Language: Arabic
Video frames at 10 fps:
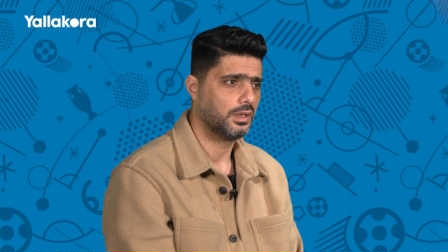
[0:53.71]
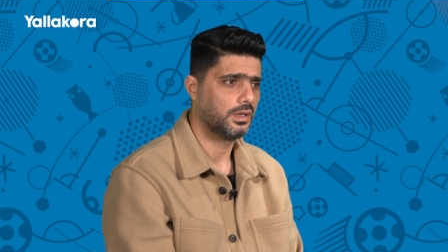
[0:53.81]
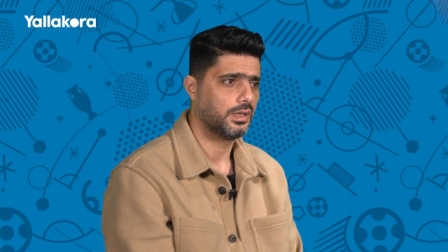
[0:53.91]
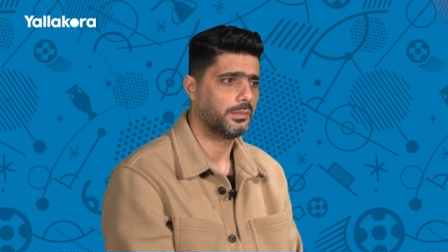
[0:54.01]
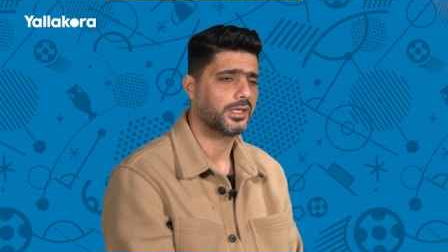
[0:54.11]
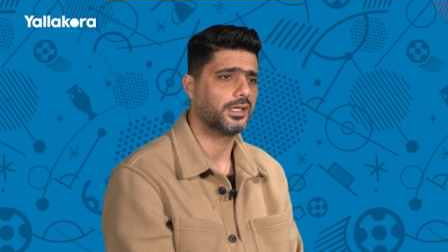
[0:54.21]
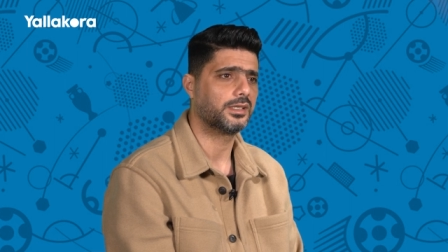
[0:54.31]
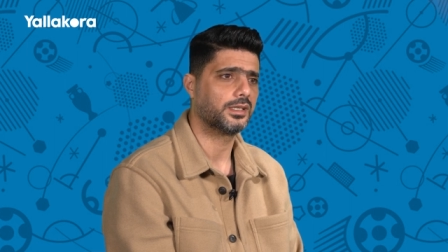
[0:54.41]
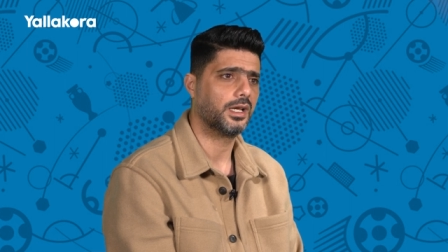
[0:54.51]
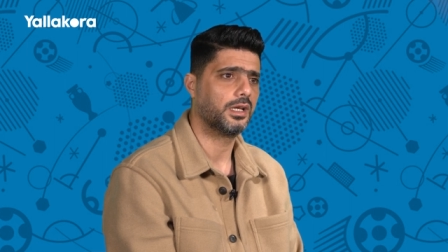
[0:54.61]
آه لما رجعت
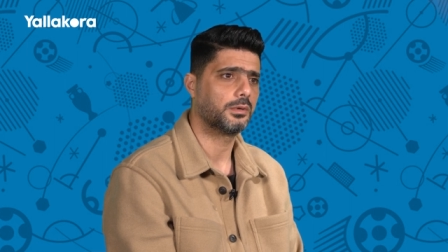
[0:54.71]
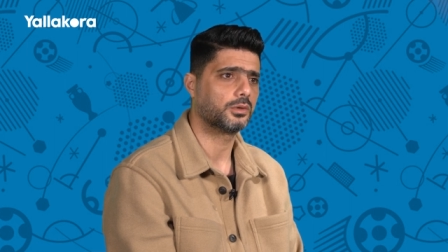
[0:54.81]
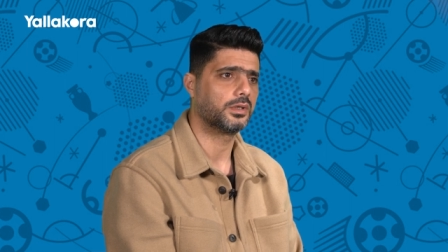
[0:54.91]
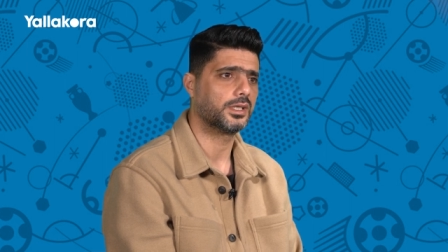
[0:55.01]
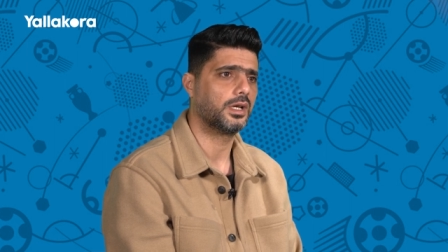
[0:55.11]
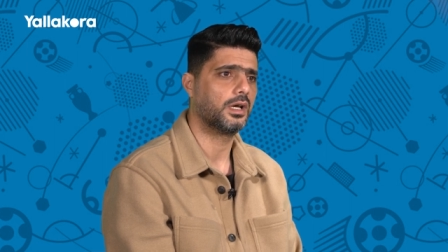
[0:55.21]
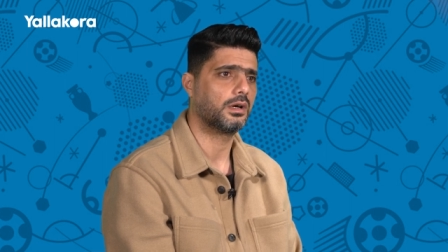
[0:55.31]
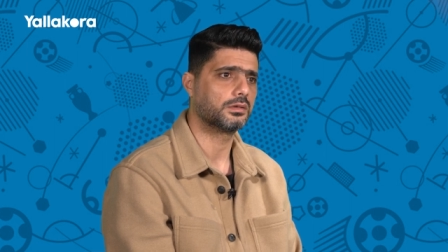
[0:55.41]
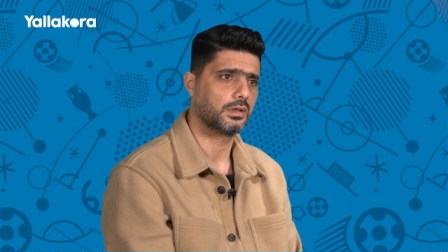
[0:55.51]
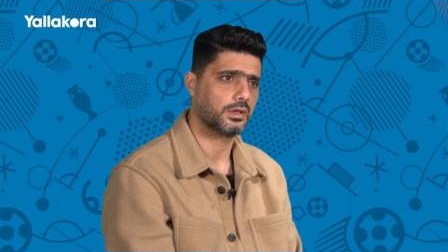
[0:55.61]
النادي الاهلي برضه النادي الاهلي
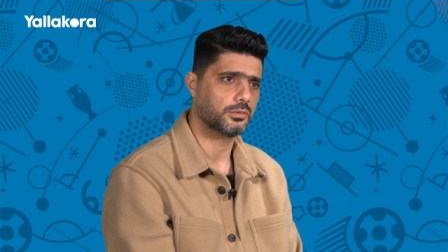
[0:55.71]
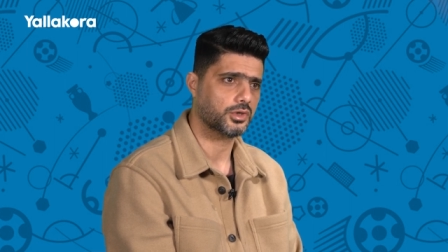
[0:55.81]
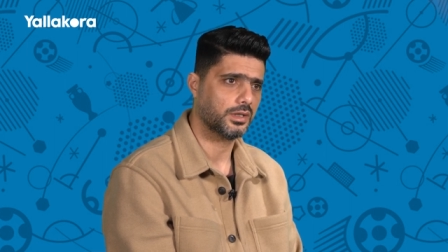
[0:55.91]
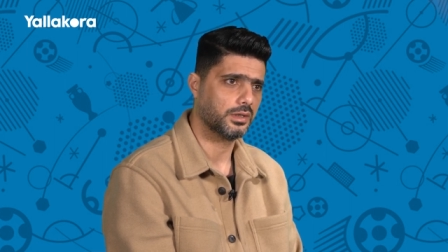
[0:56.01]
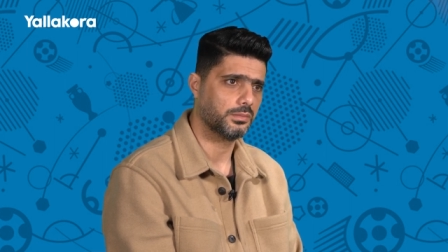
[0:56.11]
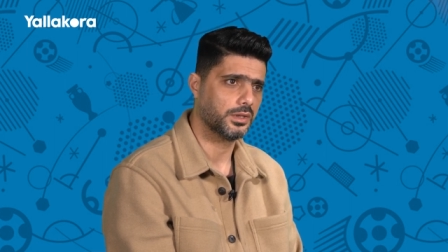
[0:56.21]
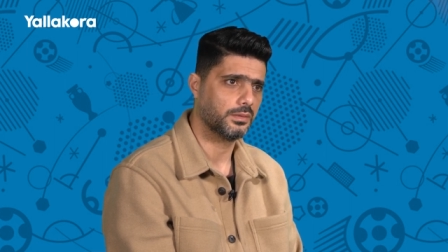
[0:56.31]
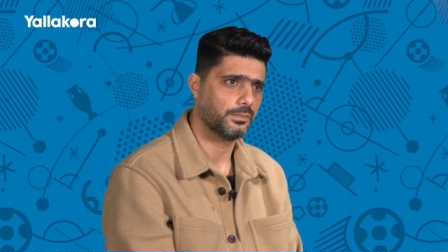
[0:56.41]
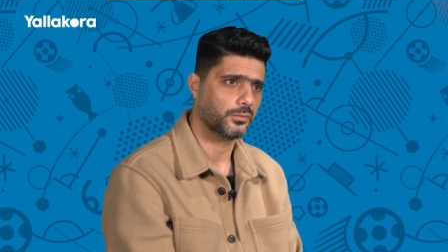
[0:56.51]
قدرك بشكل كبير